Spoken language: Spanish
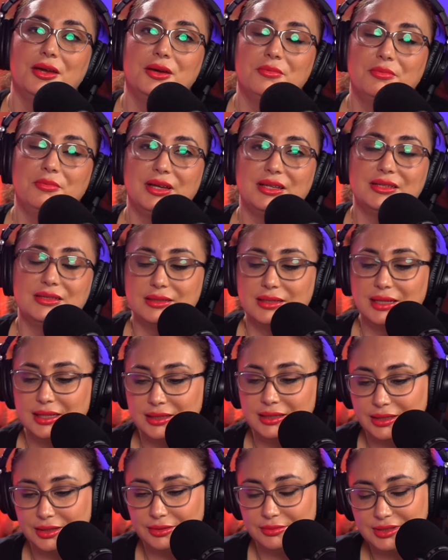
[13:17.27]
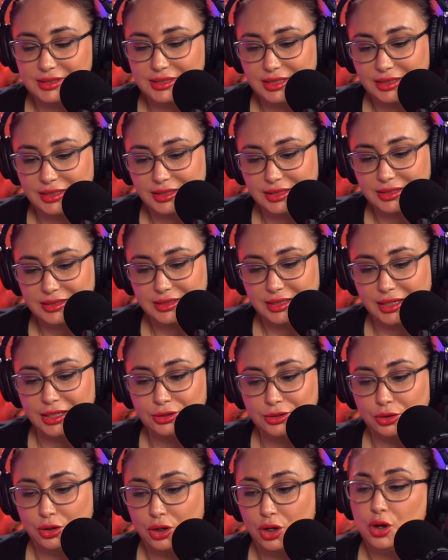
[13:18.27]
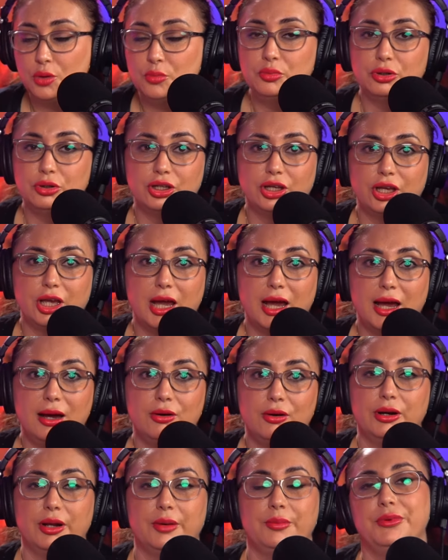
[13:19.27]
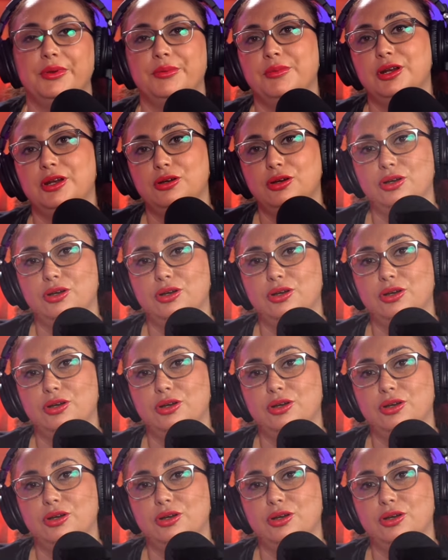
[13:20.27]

bastante, bastante extraño, porque ahora primero